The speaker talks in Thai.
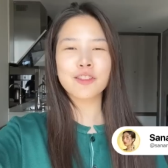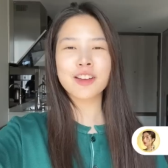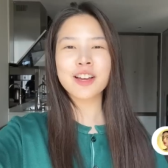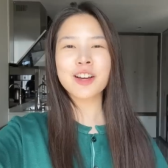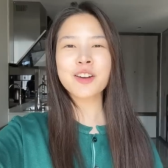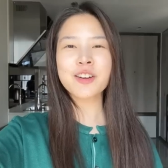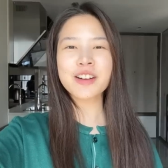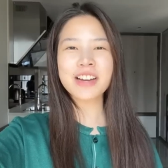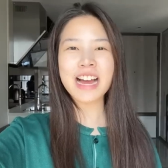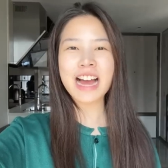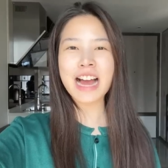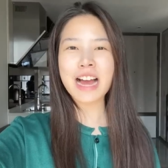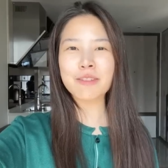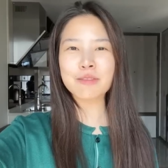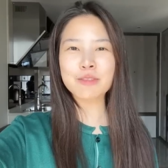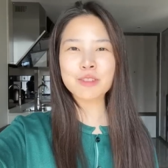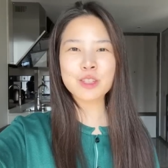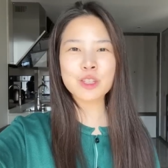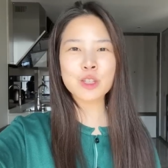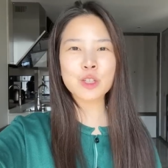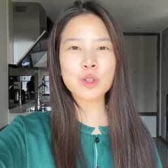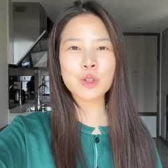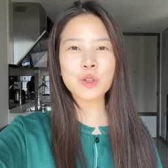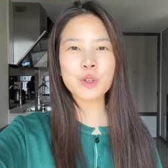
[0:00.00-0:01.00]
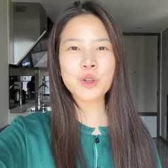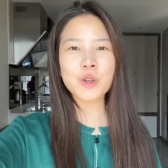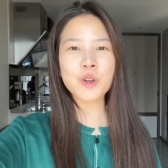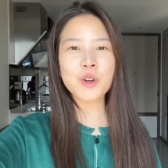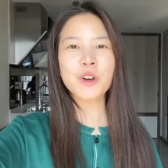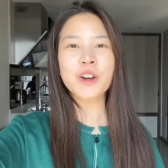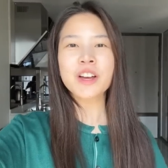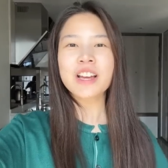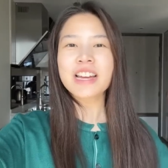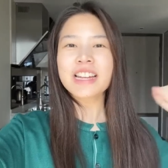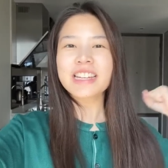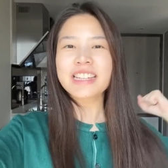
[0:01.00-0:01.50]
Welcome to
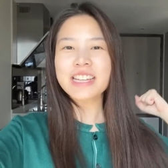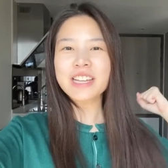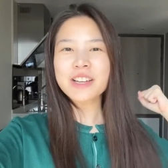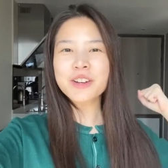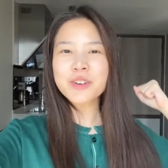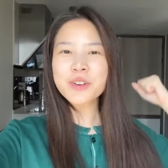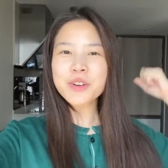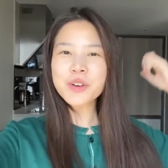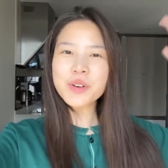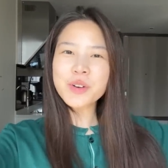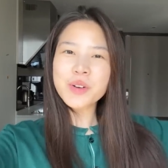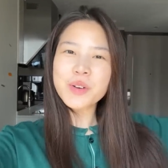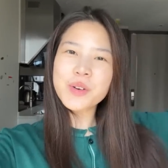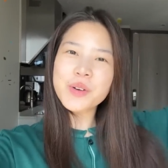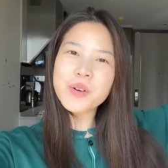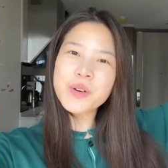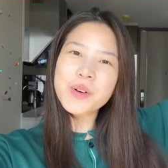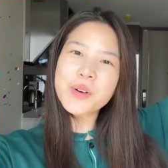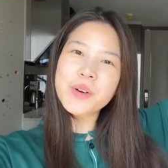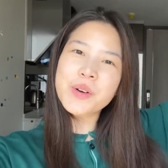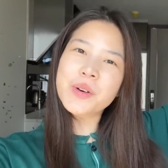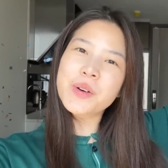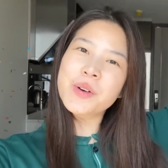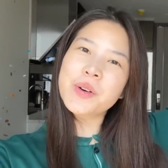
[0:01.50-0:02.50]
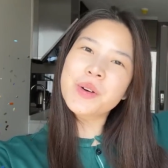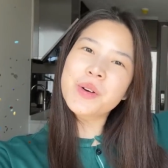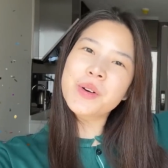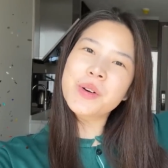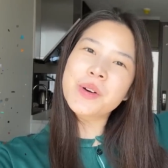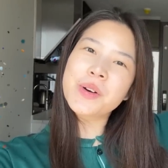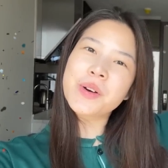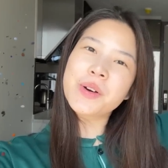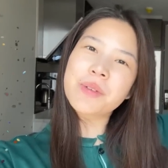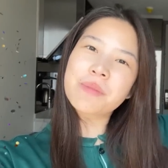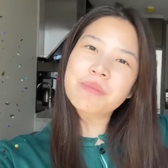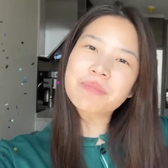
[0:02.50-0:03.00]
New
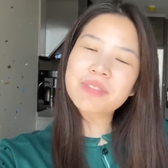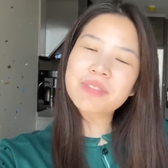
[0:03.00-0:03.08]
Room